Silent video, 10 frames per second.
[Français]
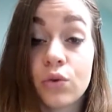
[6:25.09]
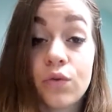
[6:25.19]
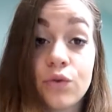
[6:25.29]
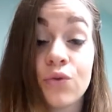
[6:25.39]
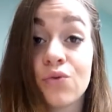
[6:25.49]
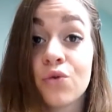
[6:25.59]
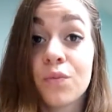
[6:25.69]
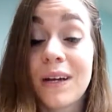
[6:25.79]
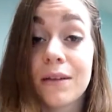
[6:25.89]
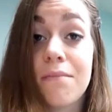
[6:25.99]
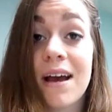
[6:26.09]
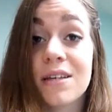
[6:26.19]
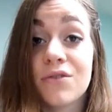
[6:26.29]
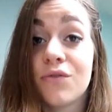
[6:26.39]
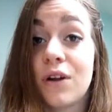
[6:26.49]
Donc en fonction de son prix de
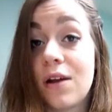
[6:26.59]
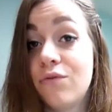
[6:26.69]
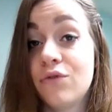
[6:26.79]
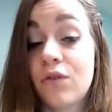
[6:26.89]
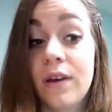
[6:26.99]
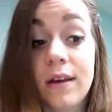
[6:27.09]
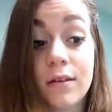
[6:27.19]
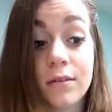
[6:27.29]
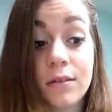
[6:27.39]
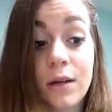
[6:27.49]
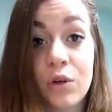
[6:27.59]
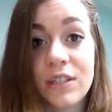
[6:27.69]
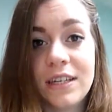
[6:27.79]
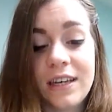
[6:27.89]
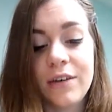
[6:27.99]
base, euh, voilà, vous enlevez la
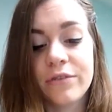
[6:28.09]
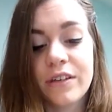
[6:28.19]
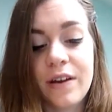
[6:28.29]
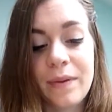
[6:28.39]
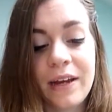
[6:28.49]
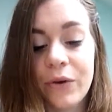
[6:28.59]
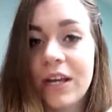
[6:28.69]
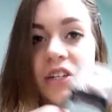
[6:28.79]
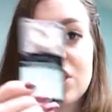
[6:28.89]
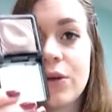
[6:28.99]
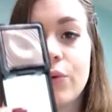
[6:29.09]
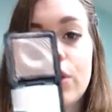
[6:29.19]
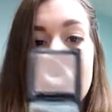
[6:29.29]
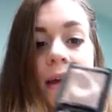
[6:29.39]
moitié et vous avez le prix auquel je l'ai eu.